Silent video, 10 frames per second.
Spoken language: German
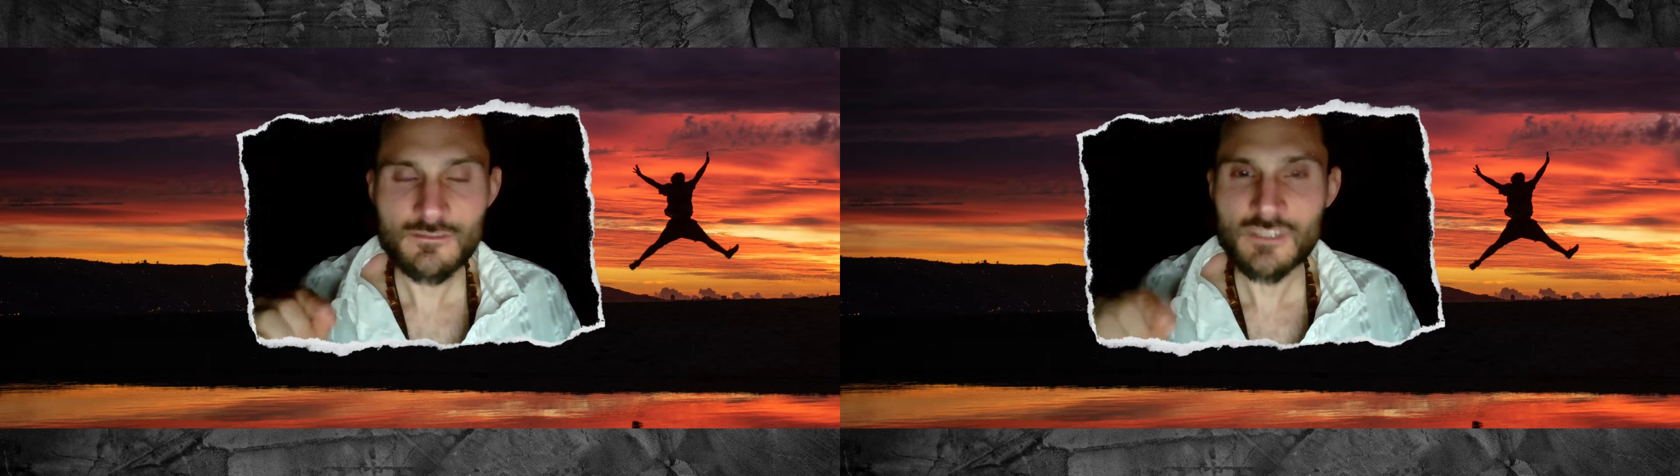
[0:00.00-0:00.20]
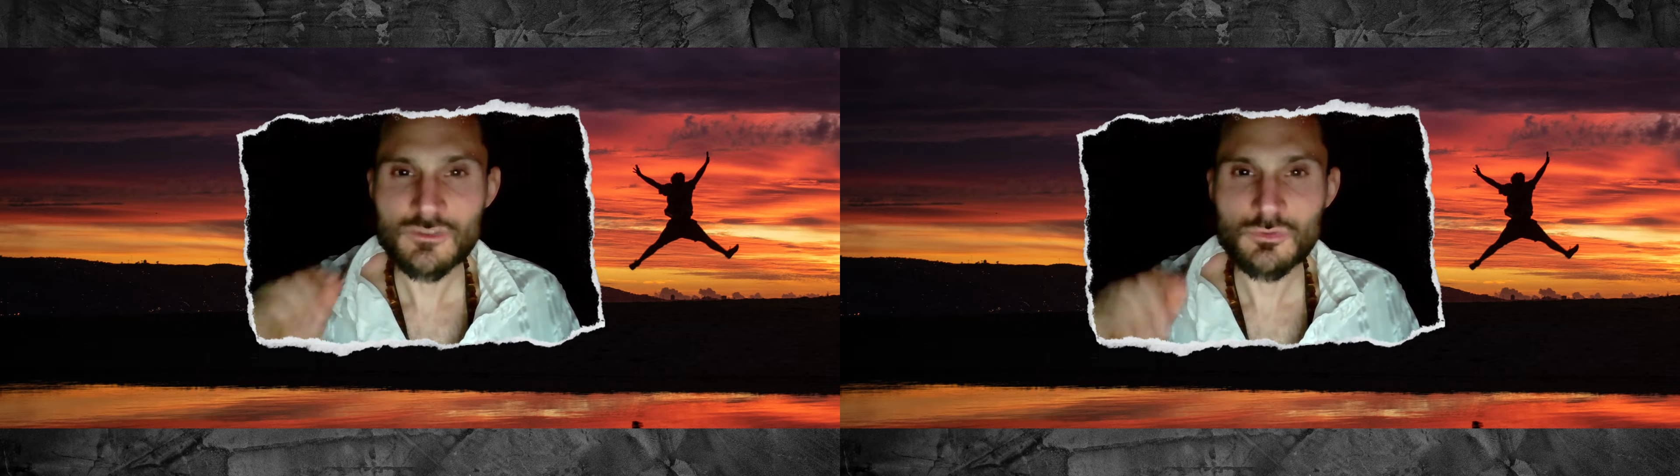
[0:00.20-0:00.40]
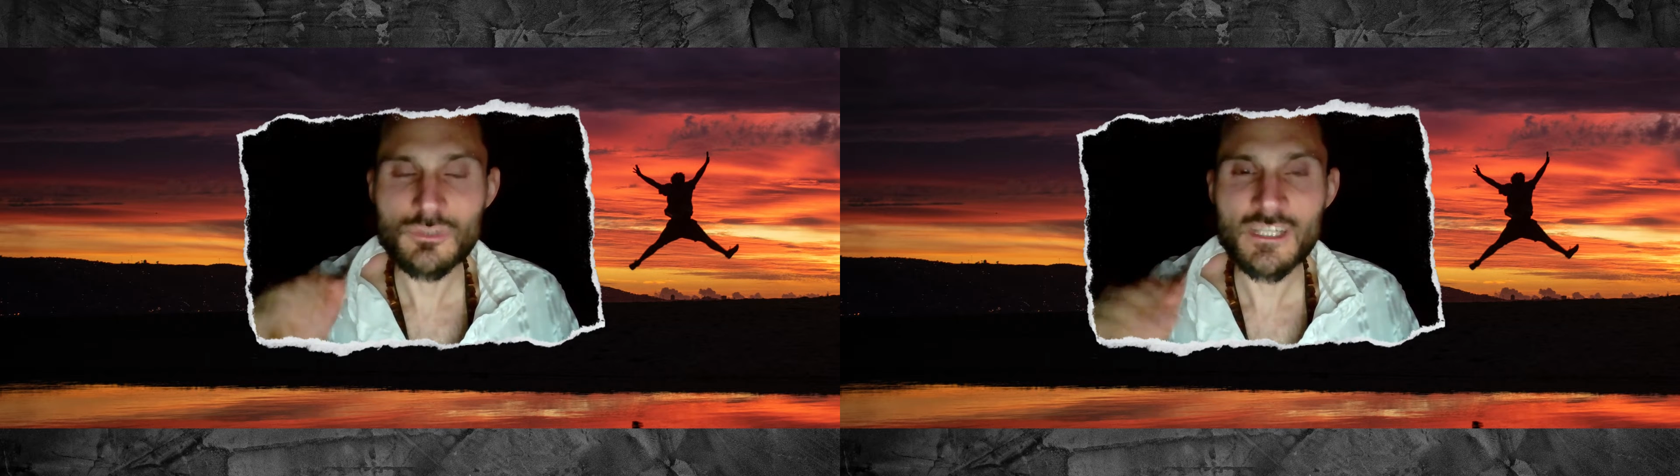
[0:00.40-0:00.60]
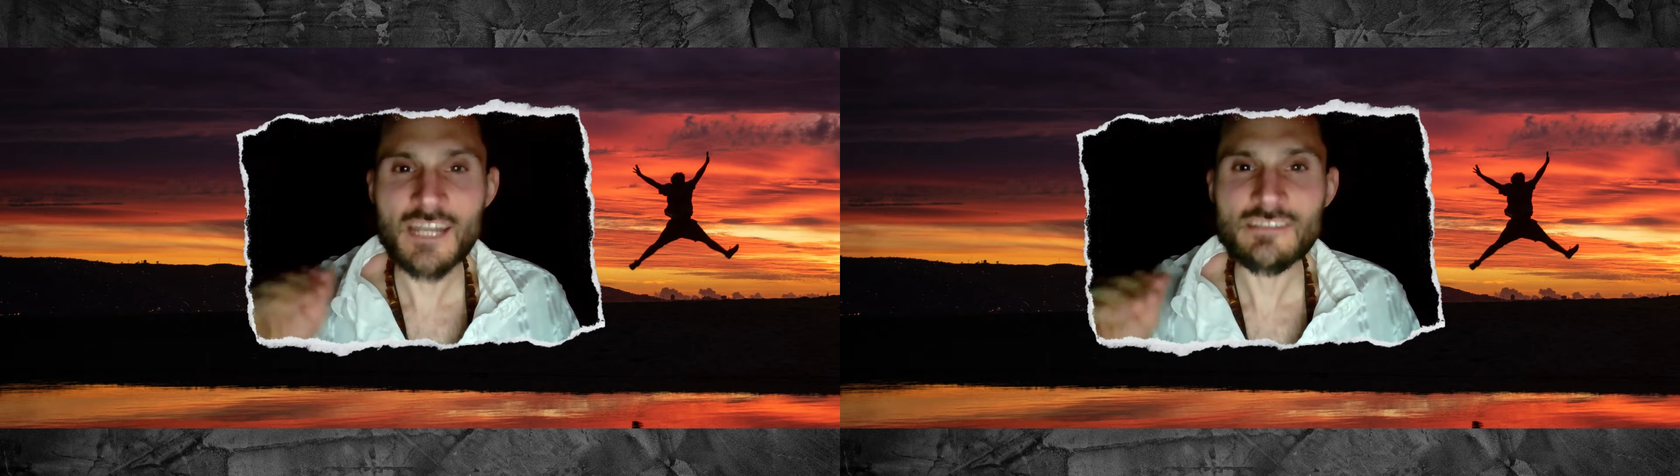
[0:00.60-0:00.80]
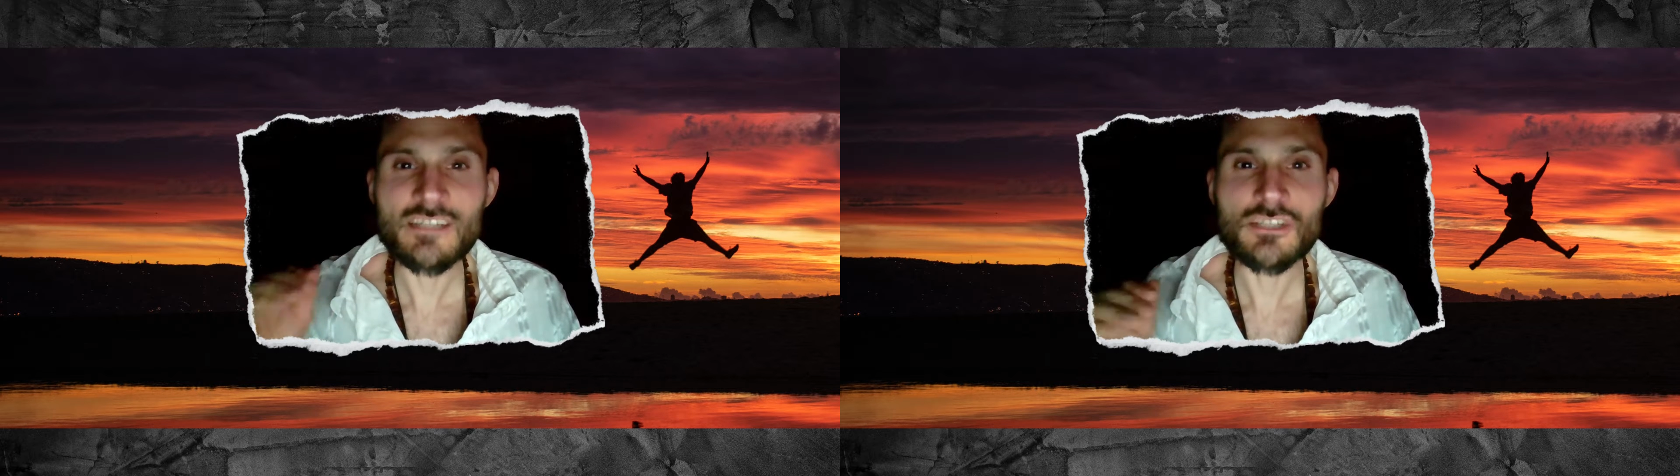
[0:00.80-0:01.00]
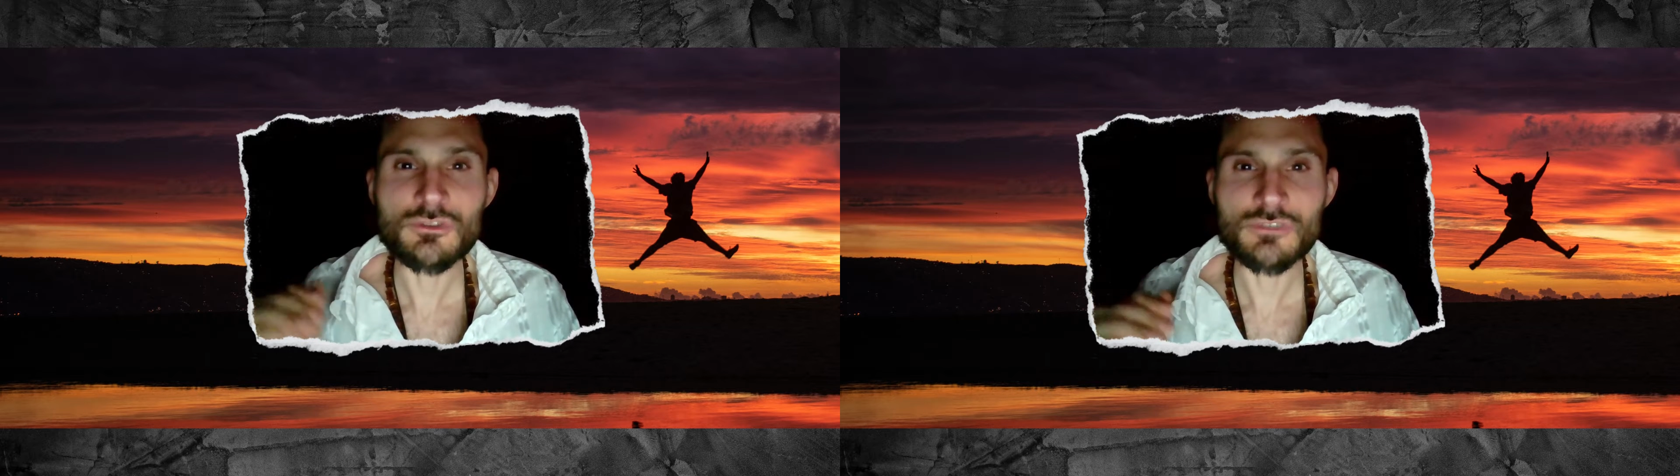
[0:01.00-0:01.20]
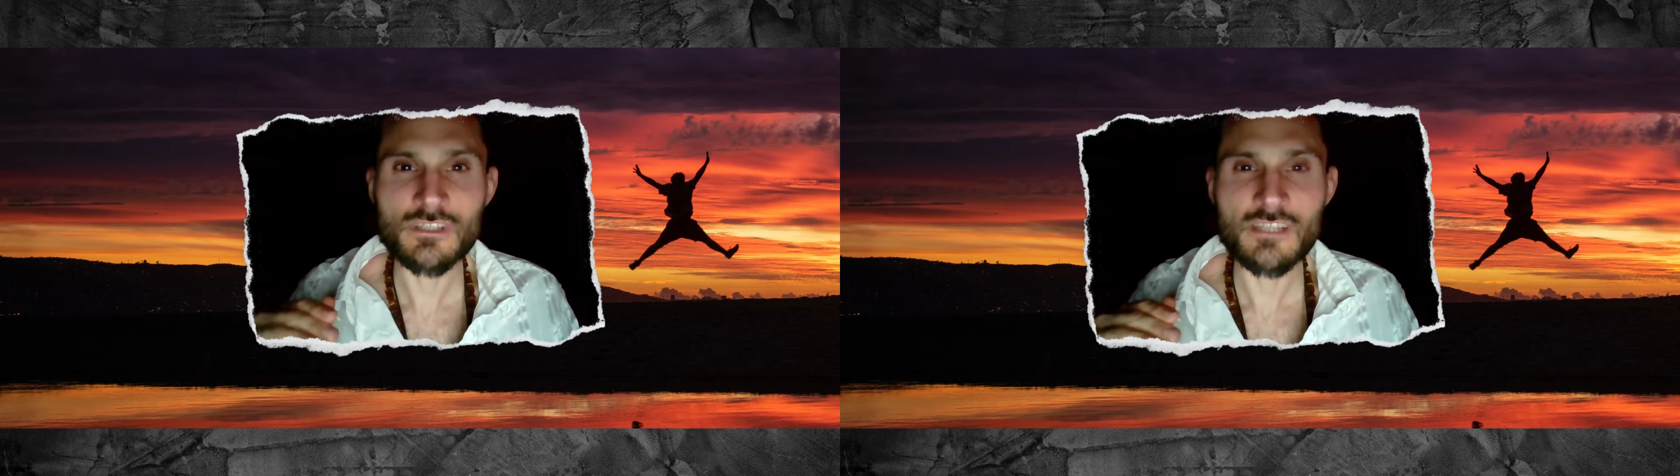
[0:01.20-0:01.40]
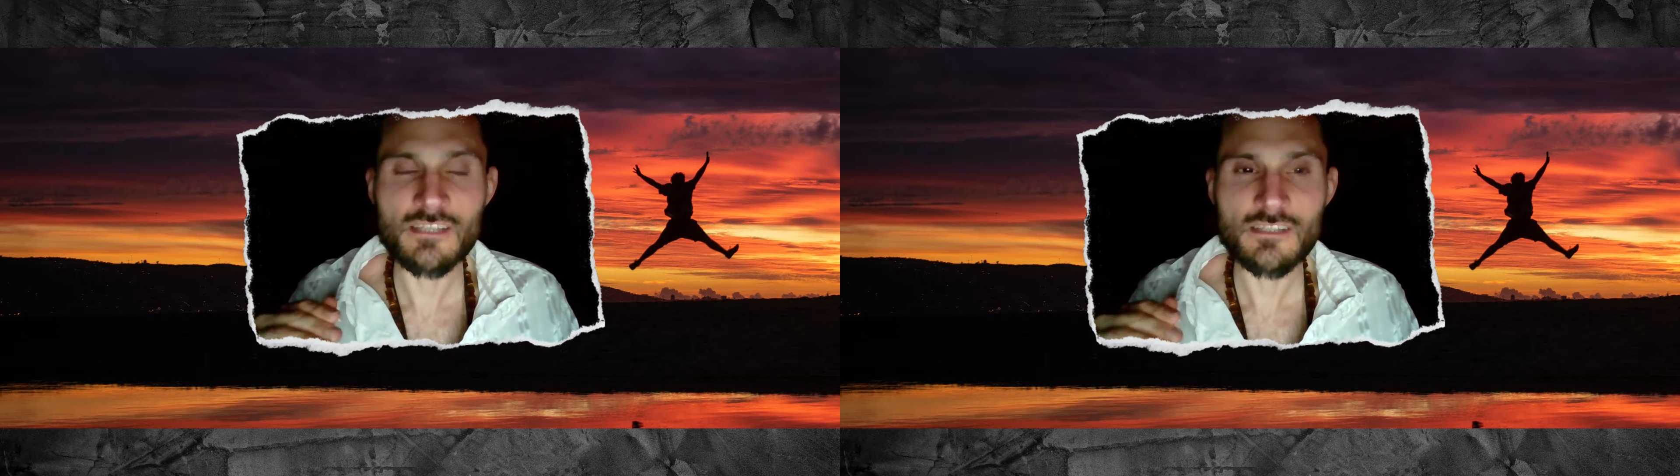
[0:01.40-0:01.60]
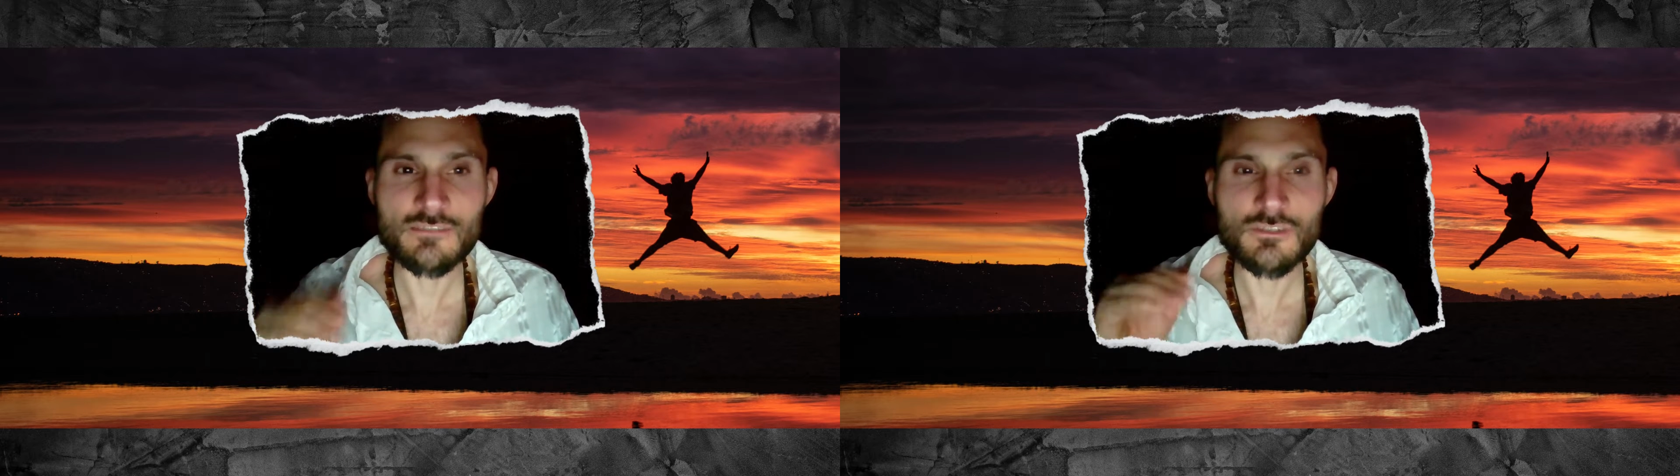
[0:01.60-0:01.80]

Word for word: was du die ganze Zeit schon trainiert hast,